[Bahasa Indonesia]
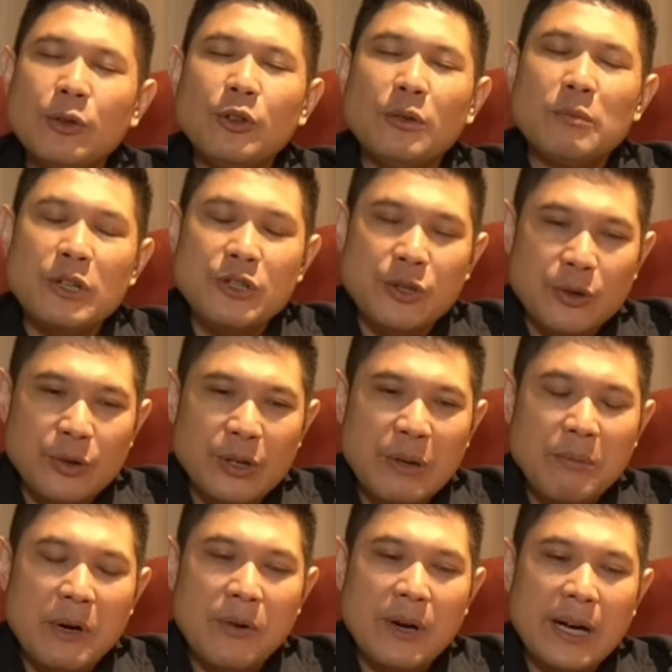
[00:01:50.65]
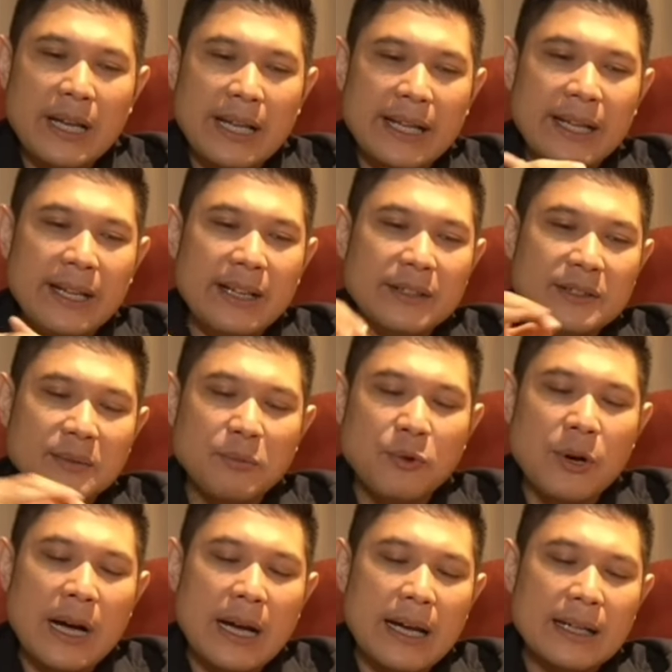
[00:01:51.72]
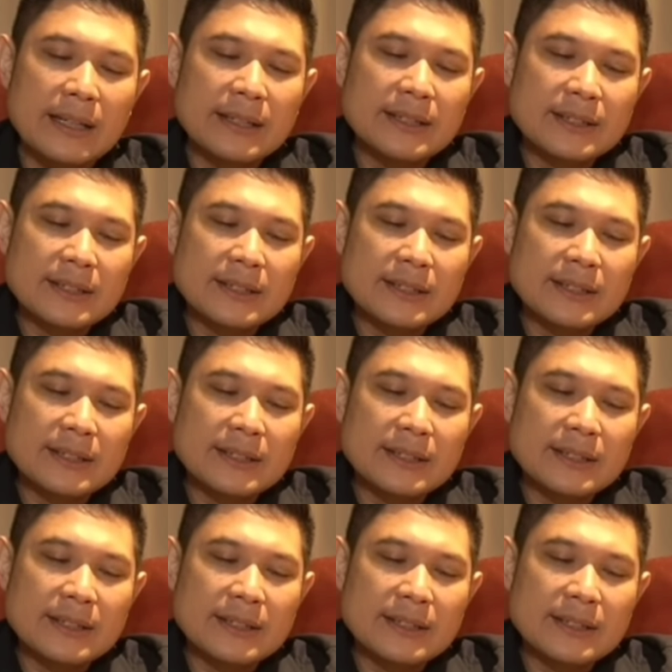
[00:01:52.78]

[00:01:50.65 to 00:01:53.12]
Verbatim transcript: untuk mensyukuri bahwa ini sebuah